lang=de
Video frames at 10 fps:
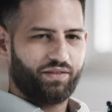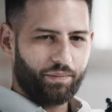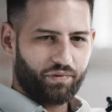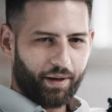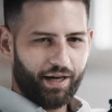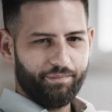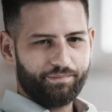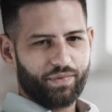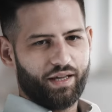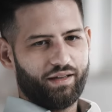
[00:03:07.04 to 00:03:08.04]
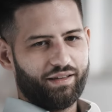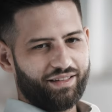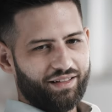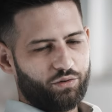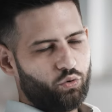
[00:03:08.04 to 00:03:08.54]
Step 2
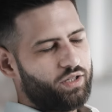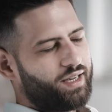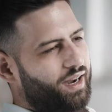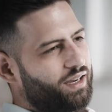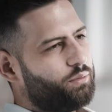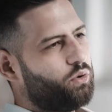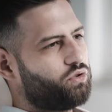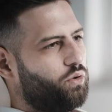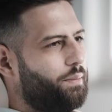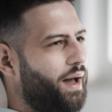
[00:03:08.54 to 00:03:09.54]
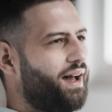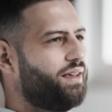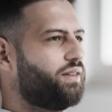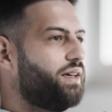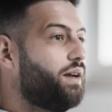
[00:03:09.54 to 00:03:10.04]
sind natürlich Angebote und
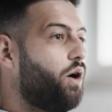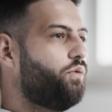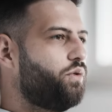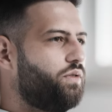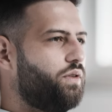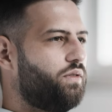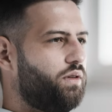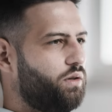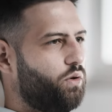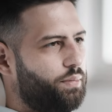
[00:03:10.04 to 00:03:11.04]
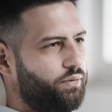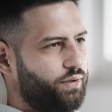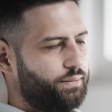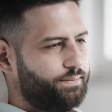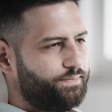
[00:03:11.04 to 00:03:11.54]
Preise genau für diese Zielgruppe
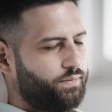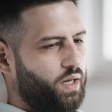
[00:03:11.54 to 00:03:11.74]
finden.